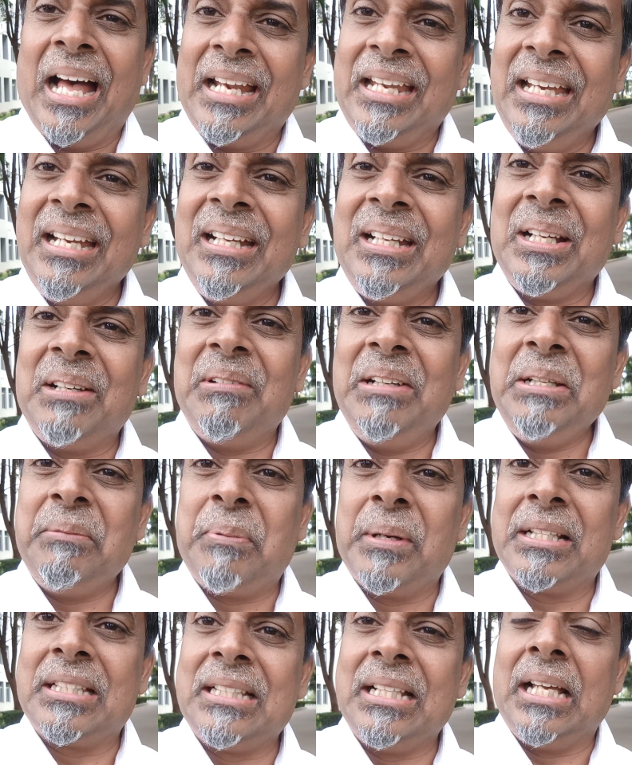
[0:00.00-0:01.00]
அநேகருக்கு
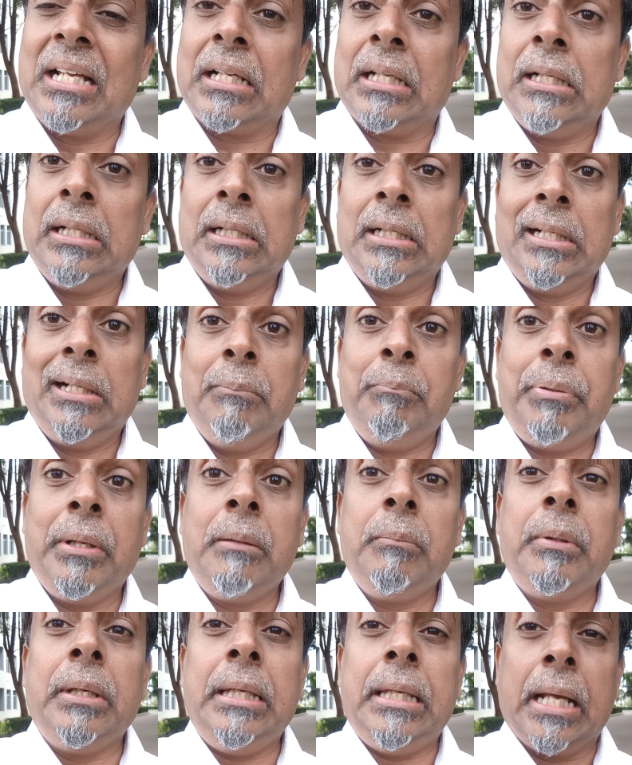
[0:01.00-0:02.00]
வெளிப்படுத்தினார்
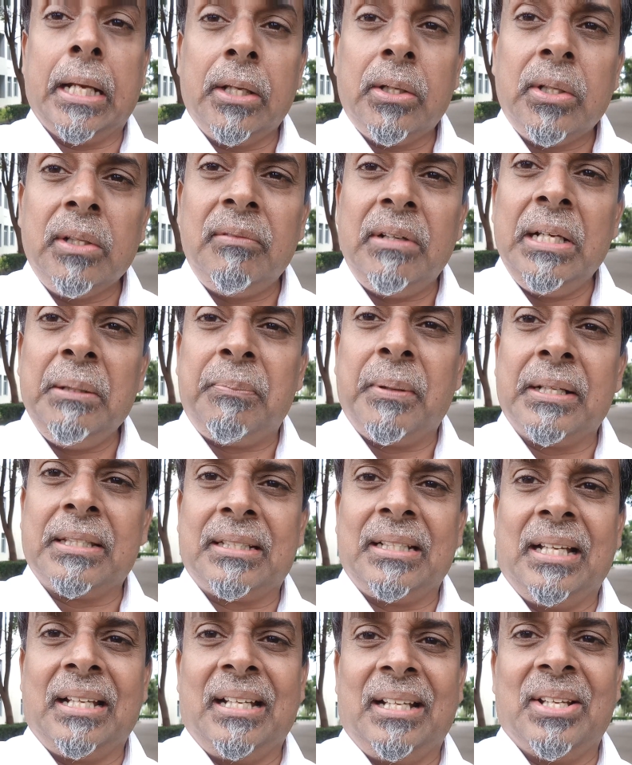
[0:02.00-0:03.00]
பின்பு எனக்கும்
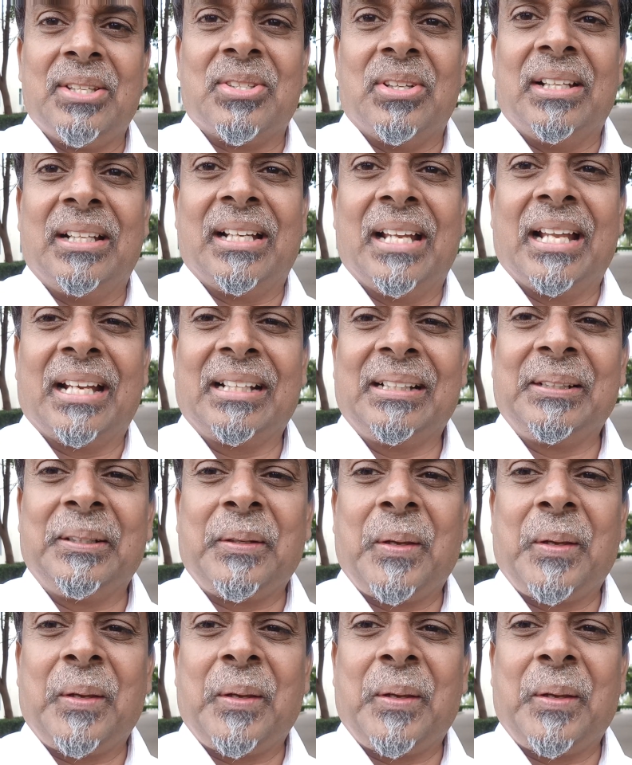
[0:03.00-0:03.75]
வெளிப்படுத்தினார் என்று சொல்கிறார்